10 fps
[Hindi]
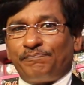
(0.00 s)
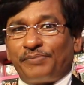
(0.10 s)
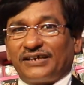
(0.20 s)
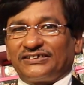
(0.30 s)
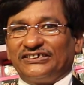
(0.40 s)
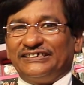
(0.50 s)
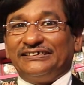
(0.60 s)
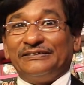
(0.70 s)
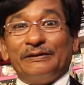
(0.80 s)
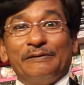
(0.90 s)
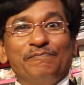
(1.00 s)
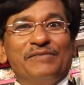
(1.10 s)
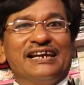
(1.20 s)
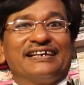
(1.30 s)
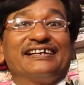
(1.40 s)
पासी
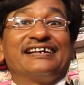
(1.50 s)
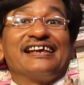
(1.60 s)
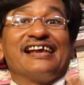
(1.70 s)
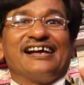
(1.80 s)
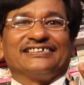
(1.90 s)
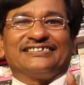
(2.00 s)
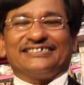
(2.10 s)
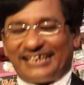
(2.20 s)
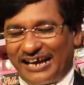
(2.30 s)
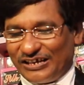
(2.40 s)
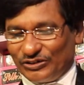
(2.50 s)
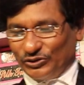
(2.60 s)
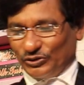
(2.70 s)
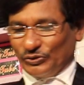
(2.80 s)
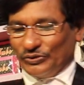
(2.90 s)
मिल्क गिलास हाँ
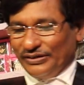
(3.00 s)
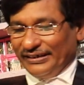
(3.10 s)
दोस्तों